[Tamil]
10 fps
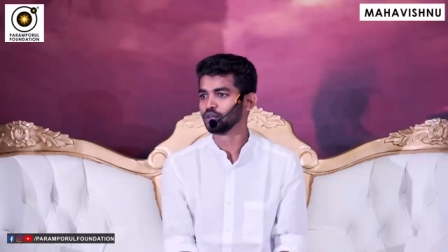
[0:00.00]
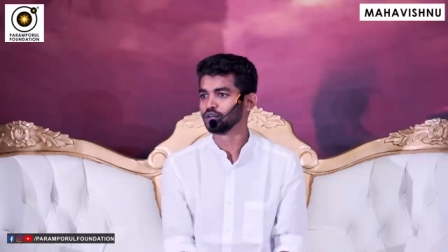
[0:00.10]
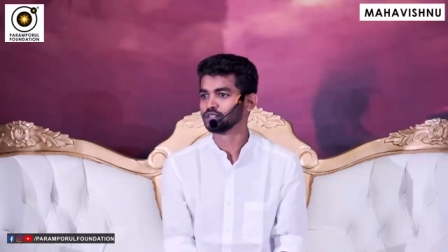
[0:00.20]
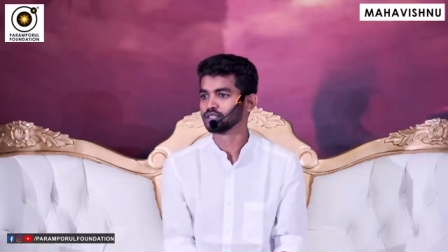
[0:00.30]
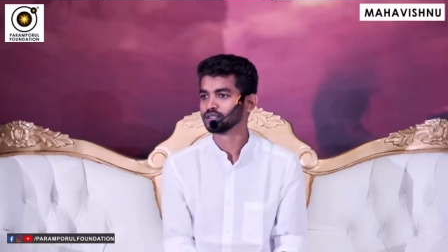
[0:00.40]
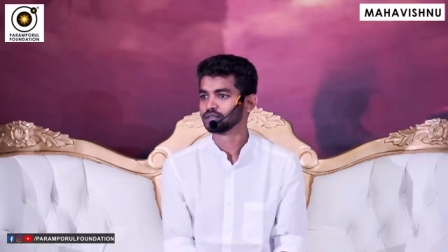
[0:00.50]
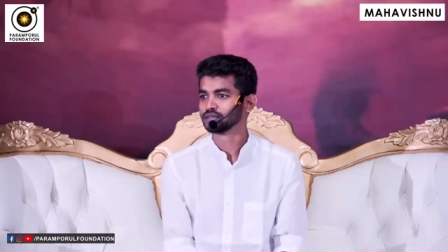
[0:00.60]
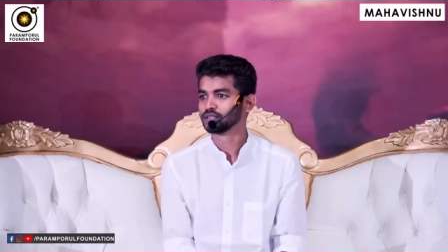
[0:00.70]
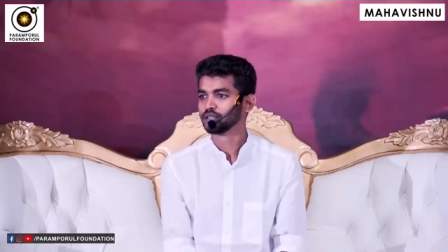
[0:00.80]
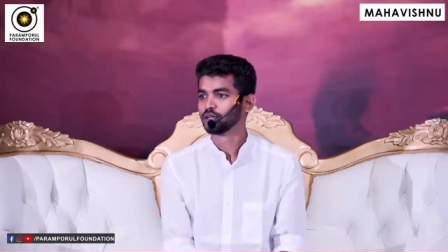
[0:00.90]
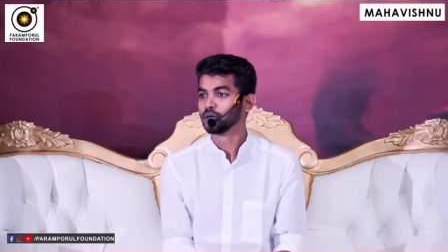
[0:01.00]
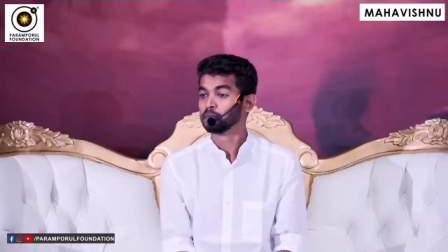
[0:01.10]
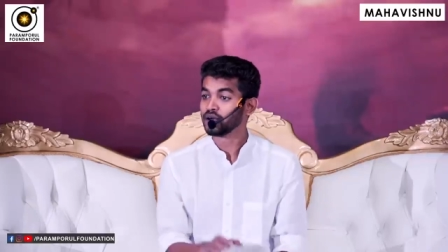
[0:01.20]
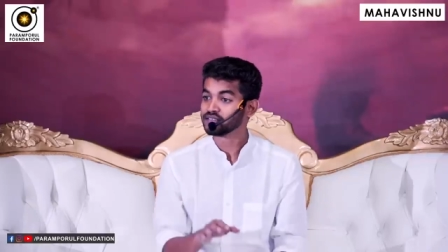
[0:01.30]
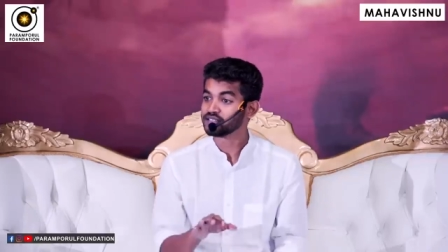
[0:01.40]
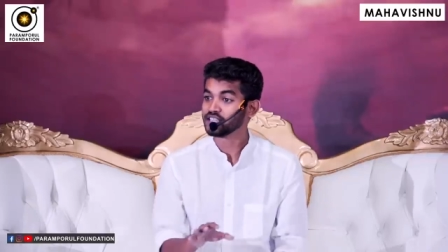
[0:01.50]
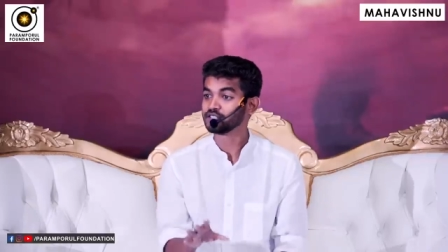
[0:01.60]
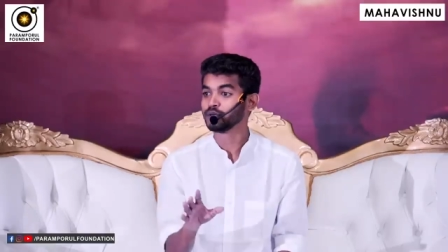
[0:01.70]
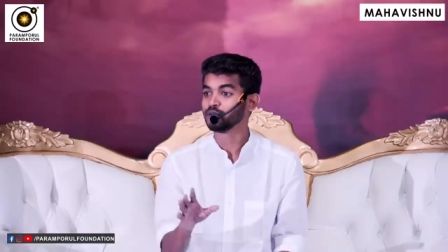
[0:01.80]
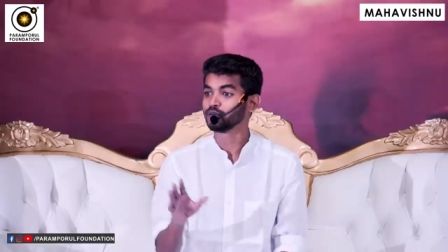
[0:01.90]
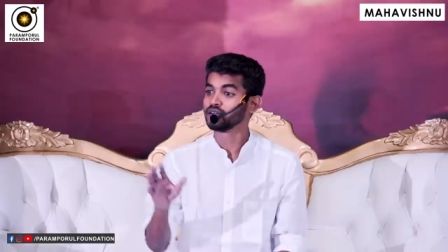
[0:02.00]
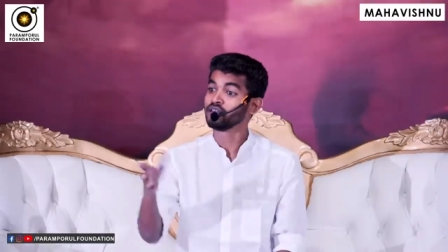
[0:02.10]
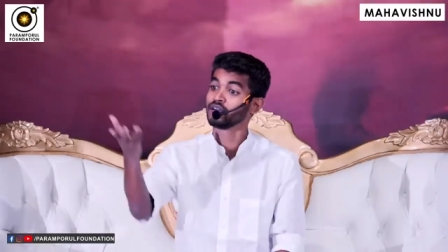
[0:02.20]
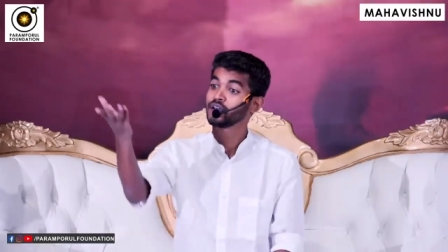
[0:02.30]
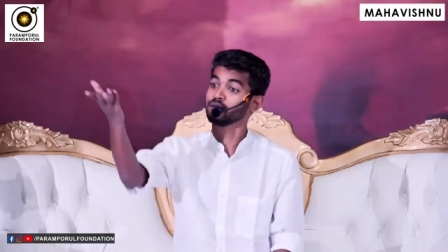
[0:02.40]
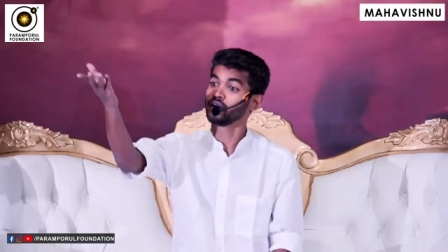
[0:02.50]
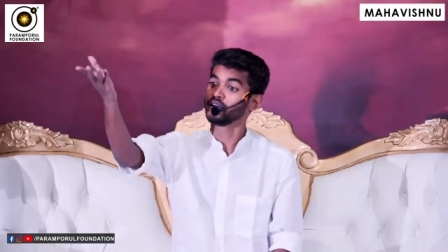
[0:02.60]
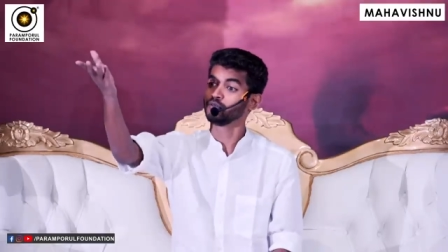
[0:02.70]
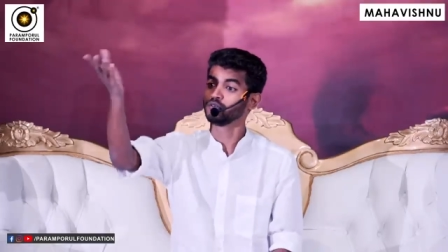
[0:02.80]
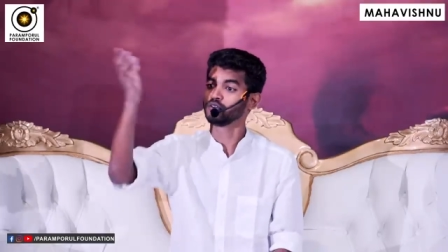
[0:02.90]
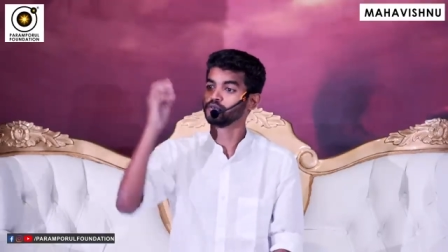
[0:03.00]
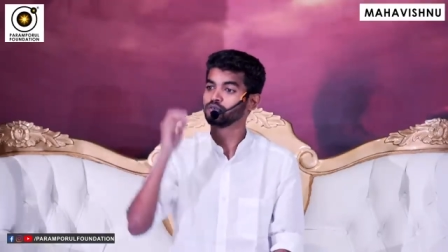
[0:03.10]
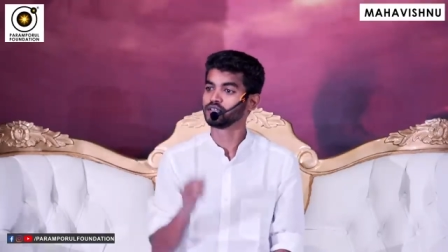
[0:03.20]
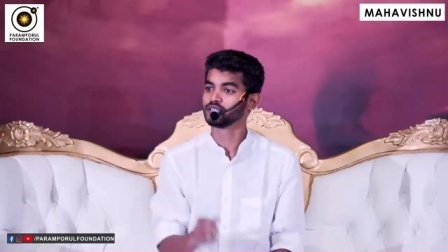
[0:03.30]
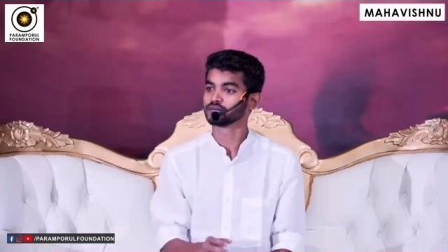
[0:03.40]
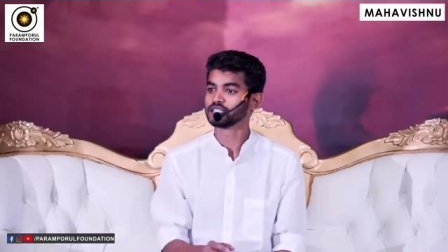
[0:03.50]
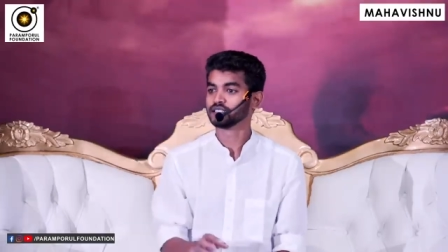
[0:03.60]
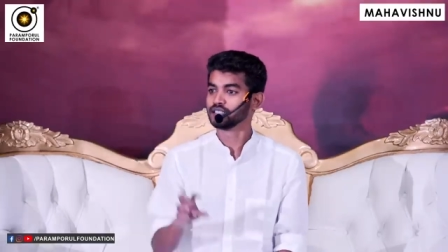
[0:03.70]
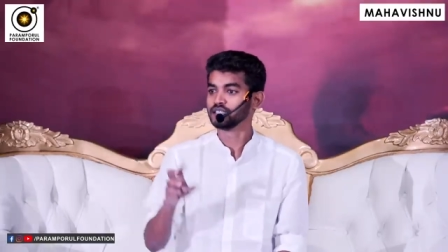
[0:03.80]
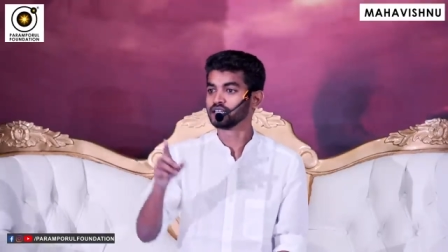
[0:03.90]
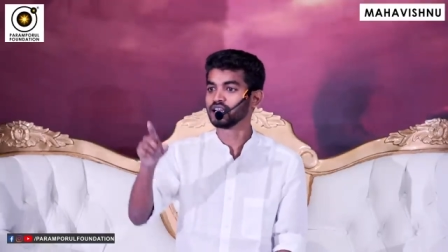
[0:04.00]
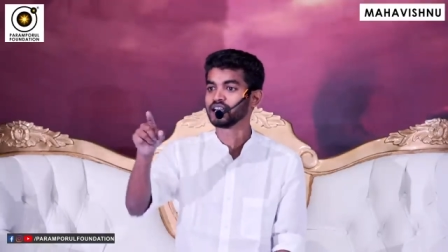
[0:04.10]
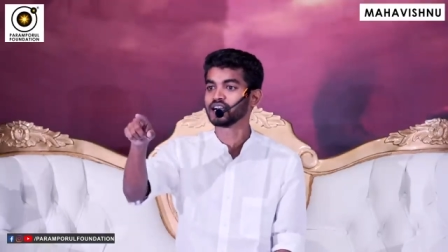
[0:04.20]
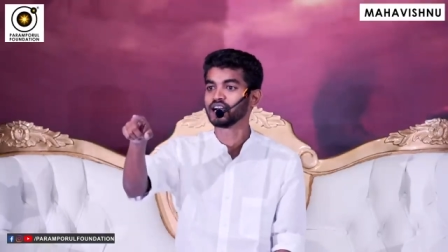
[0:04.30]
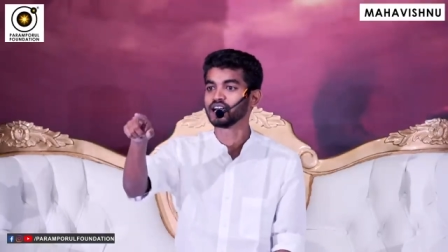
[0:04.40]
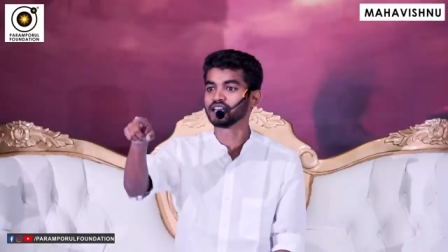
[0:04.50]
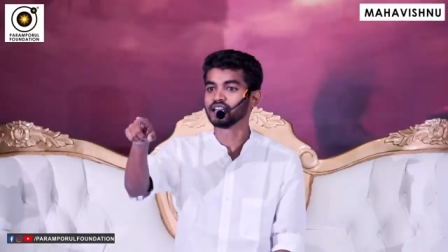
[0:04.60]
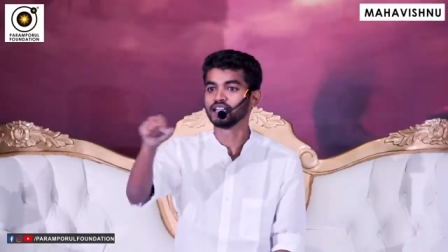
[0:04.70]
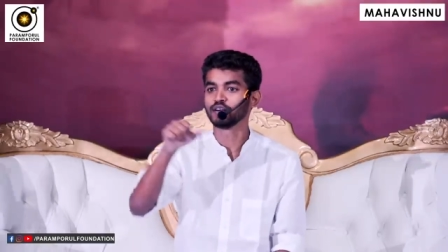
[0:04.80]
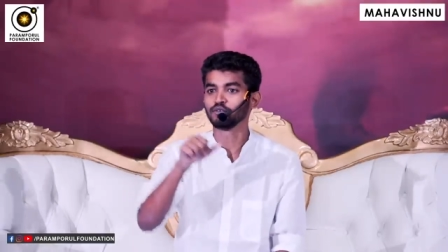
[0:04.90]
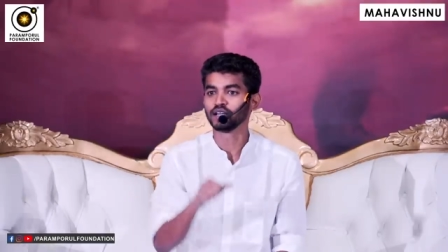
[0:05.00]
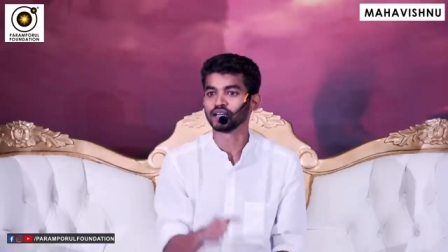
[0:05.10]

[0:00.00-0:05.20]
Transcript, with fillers: உணர்வு மசாஜ் பண்ணி விட்றேன்னா வேறு மாதிரி உணர்வு உங்களுக்கு இதெல்லாம் ரெக்கார்ட் ஆகுதா இல்லையா உள்ள